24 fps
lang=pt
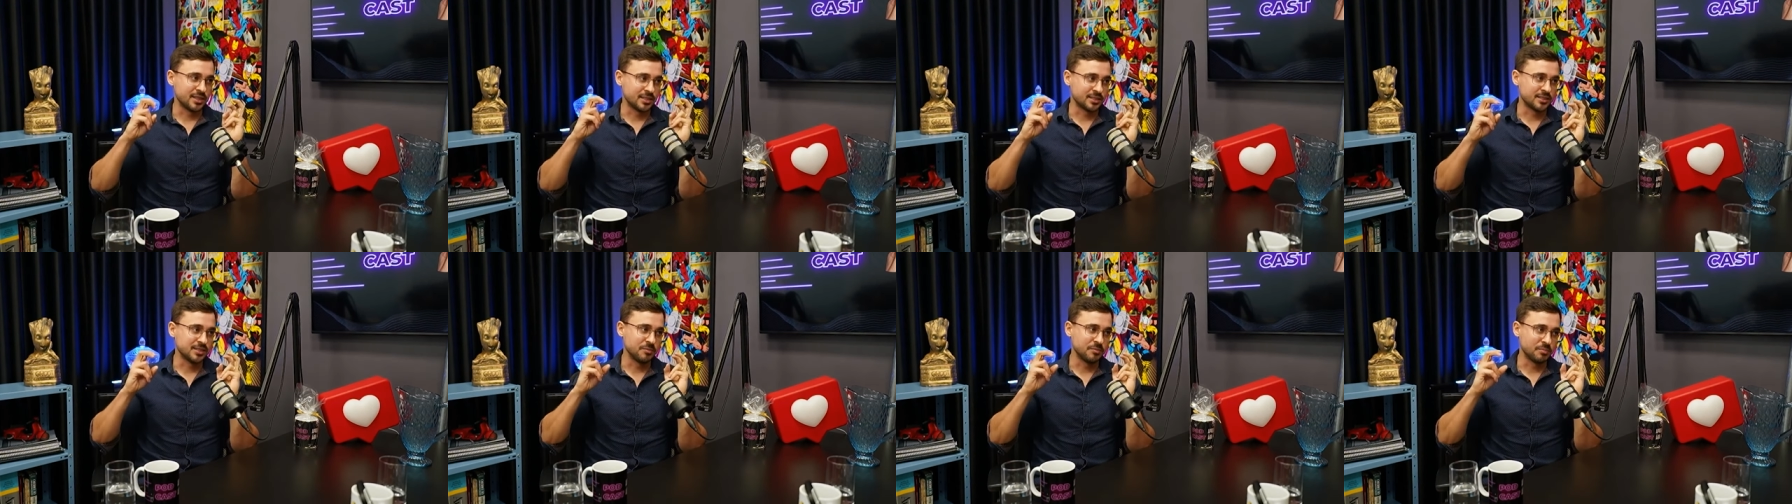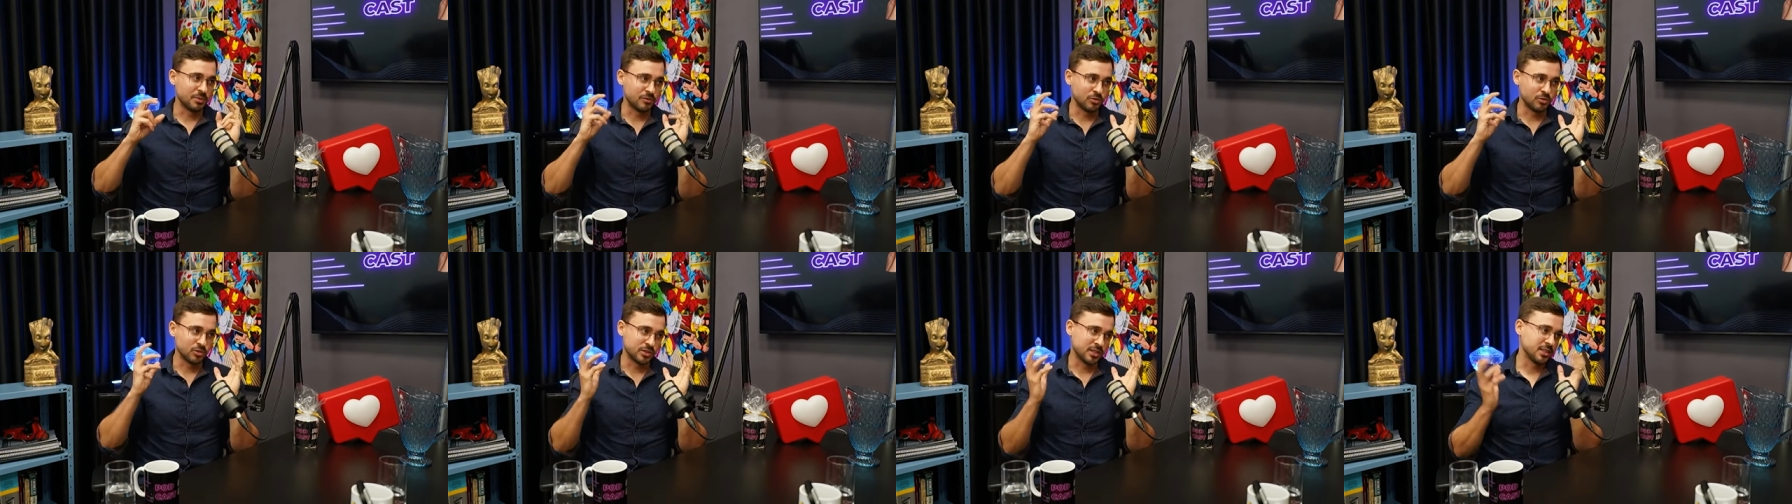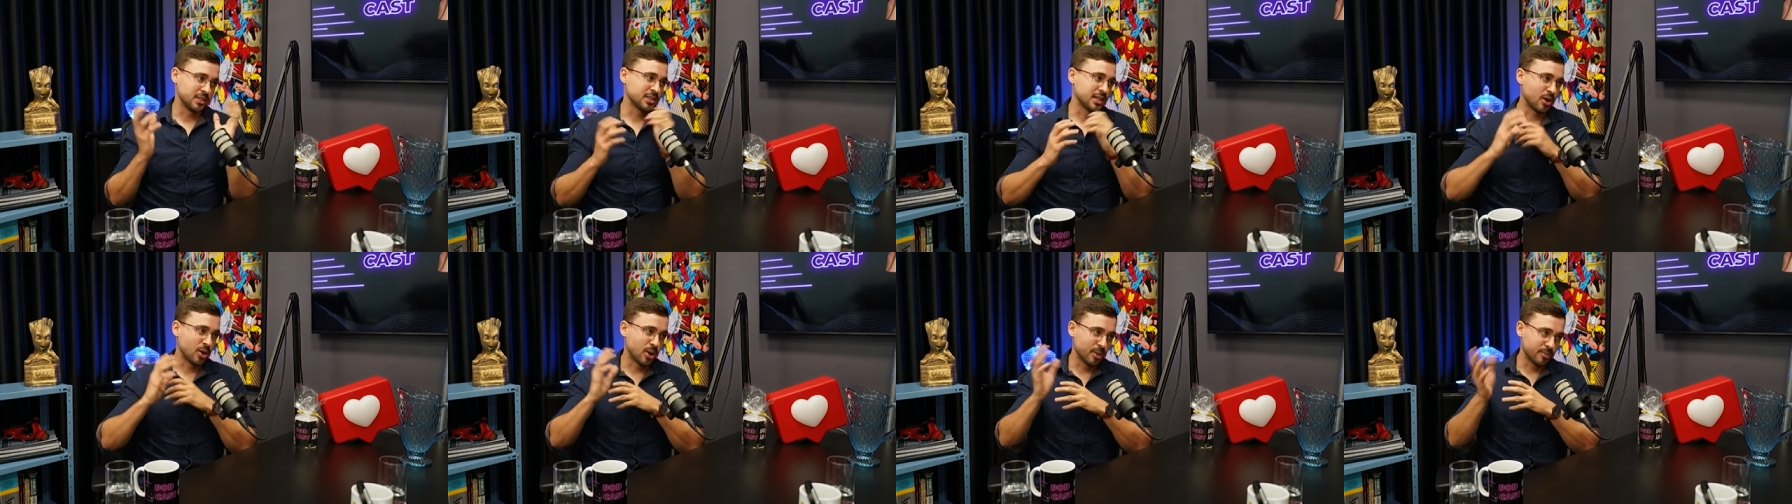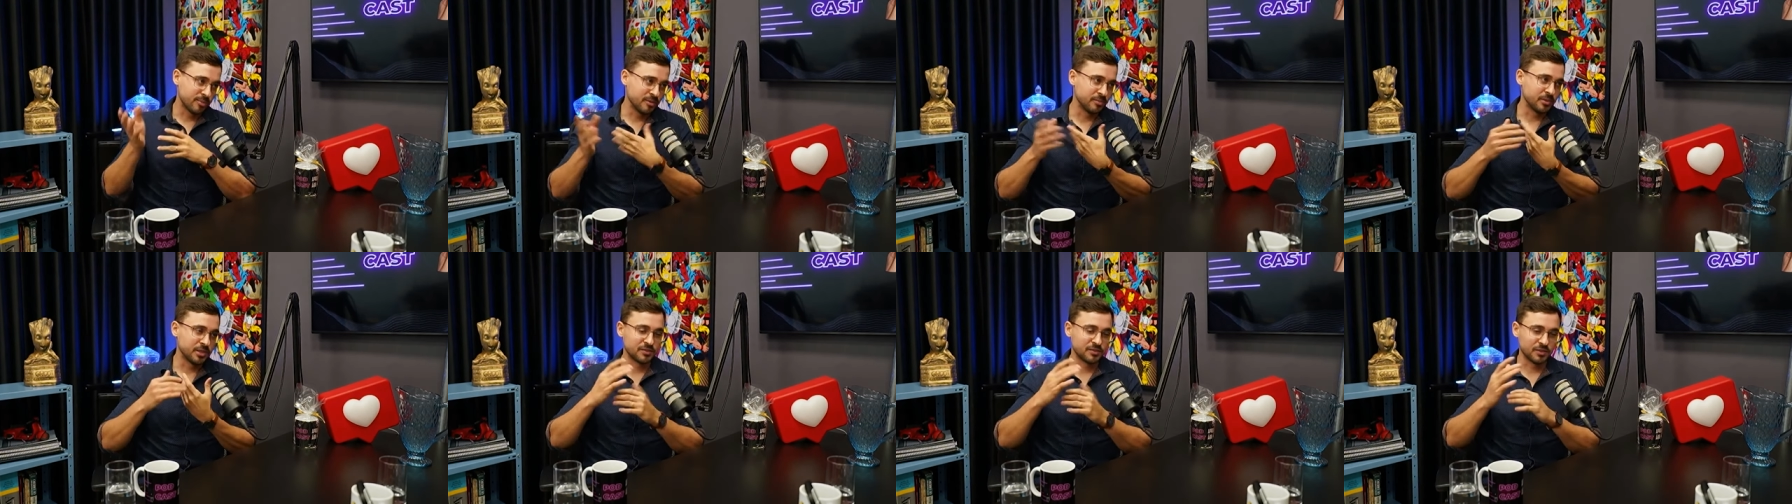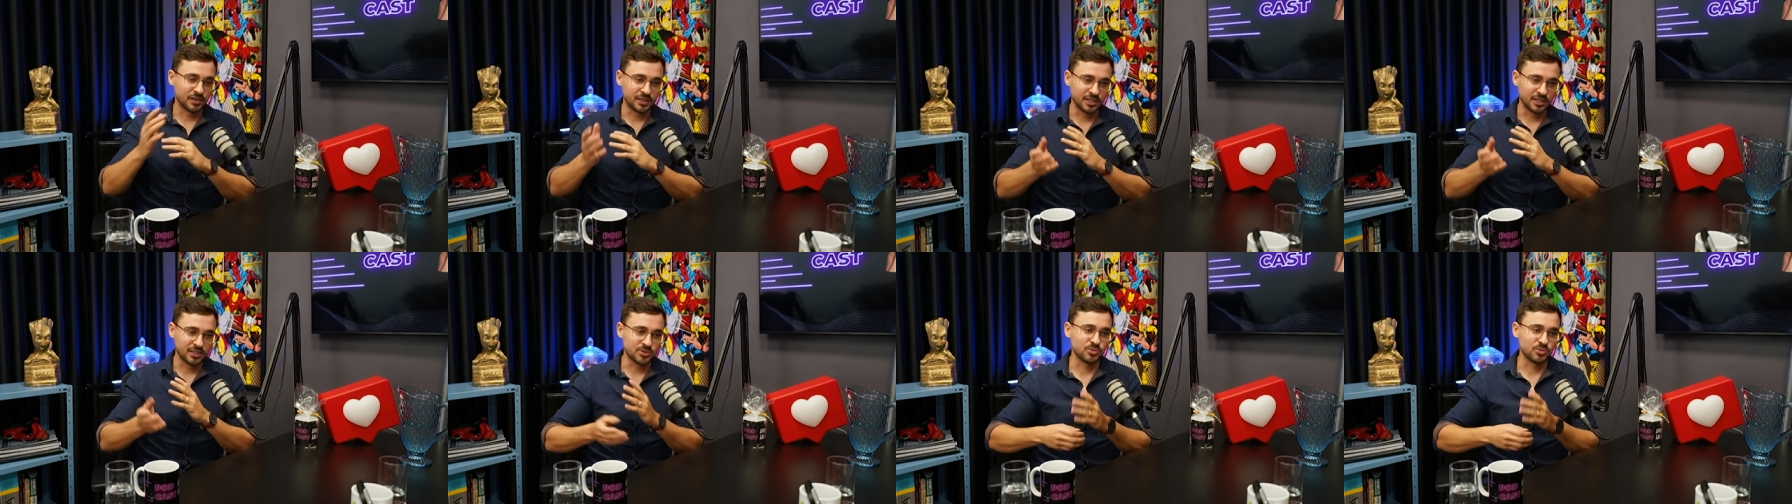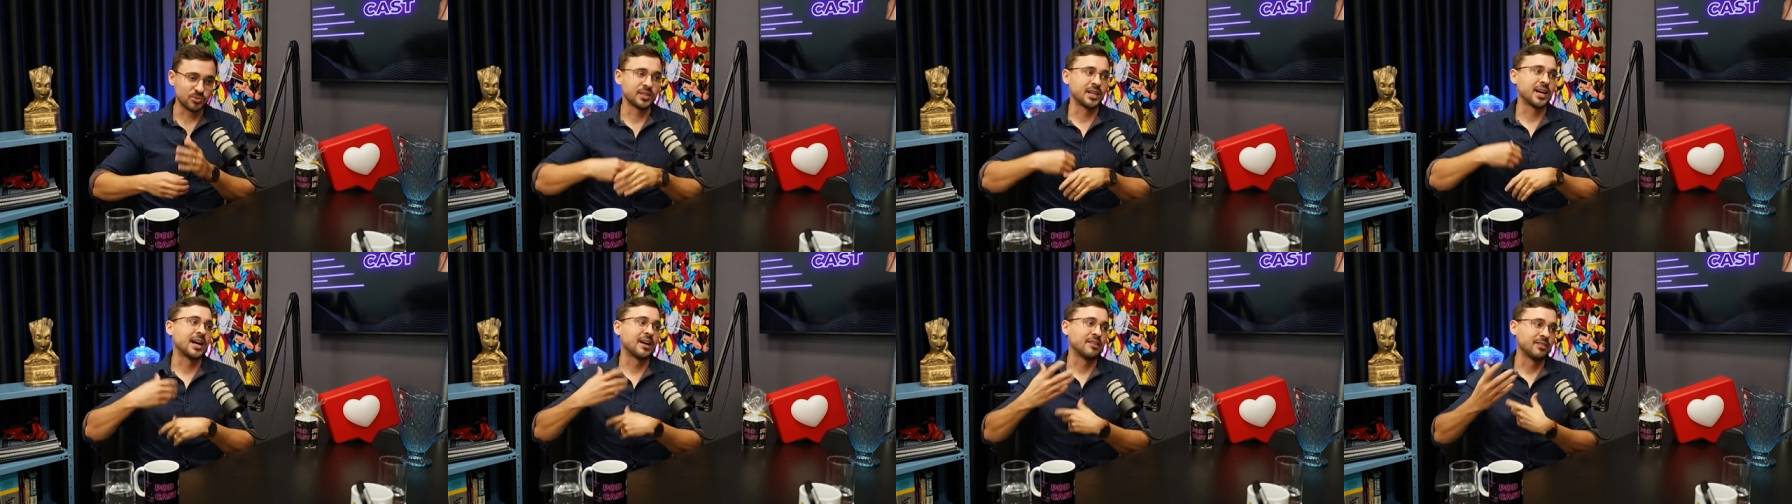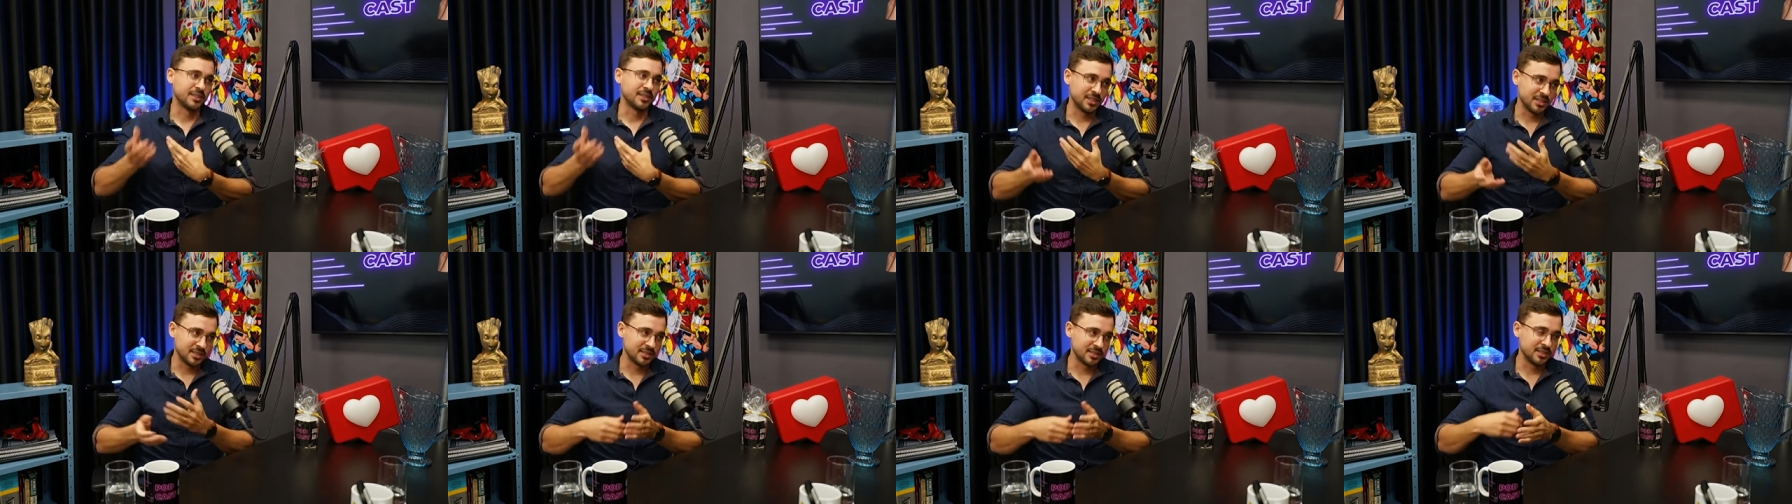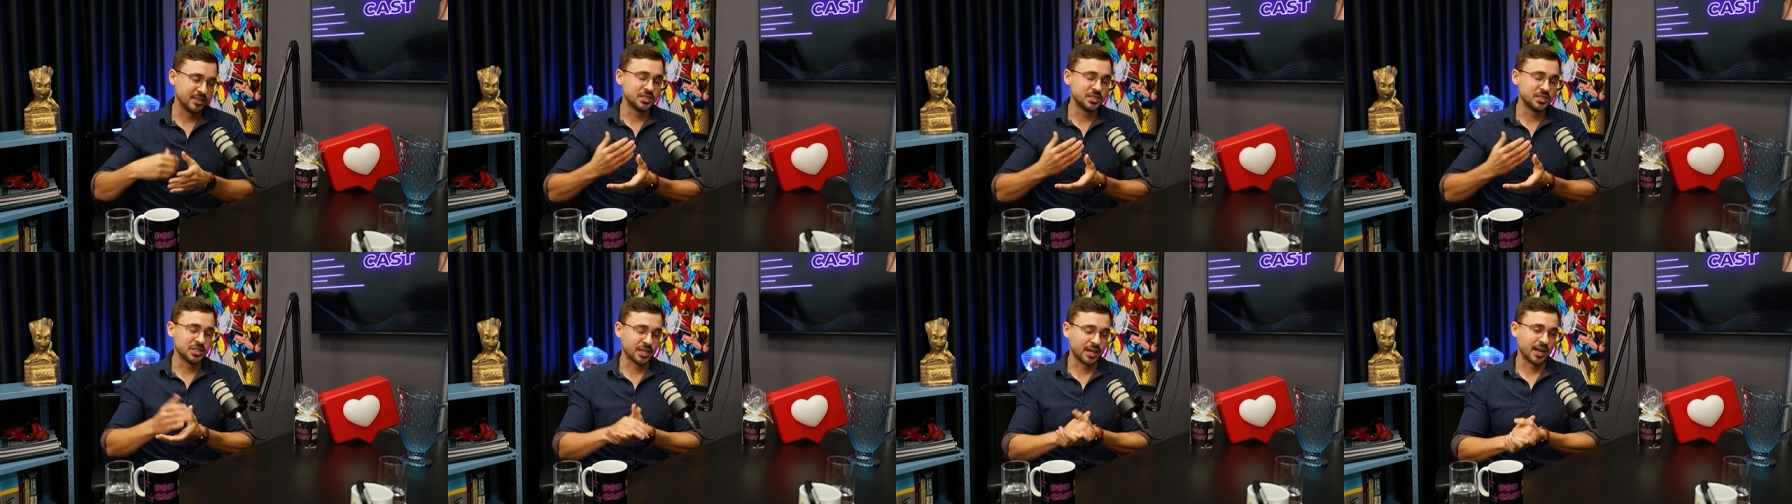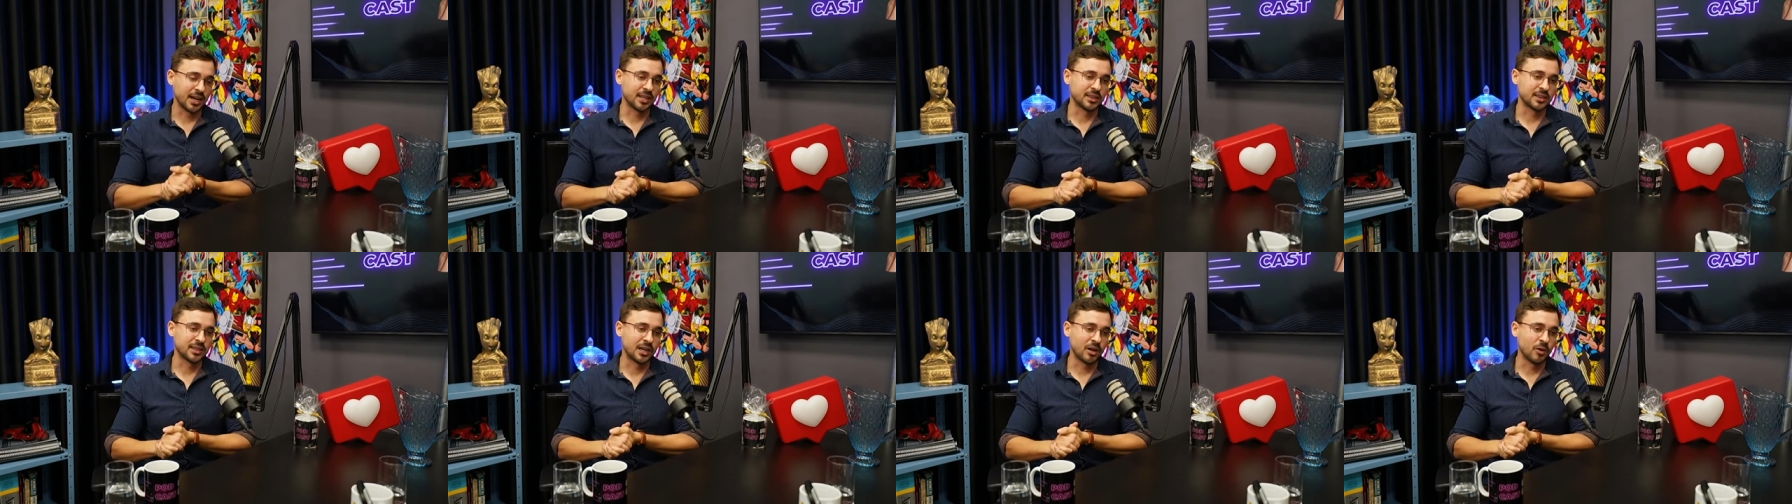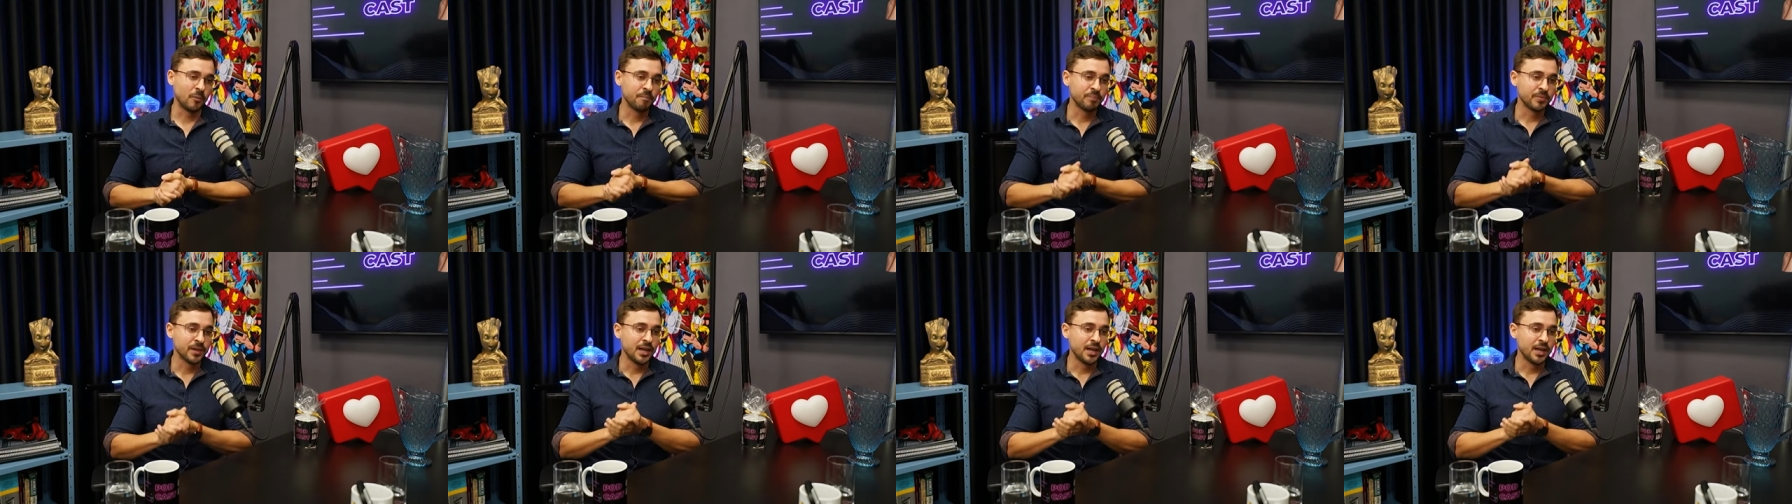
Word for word: Assim, para você entrar, obviamente você vai ter que estudar, vai ter que se dedicar tal.